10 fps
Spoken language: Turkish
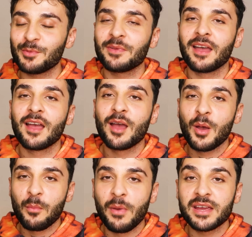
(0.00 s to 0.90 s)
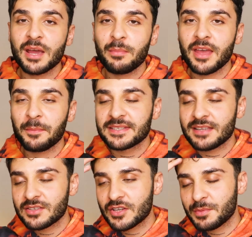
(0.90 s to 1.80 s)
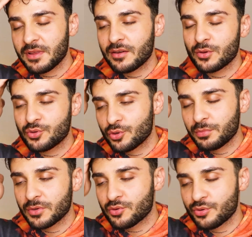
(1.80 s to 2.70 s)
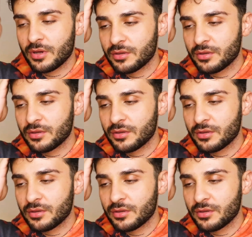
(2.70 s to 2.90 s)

böyle manyak manyak mesajlaşmalar yaşıyorum da şu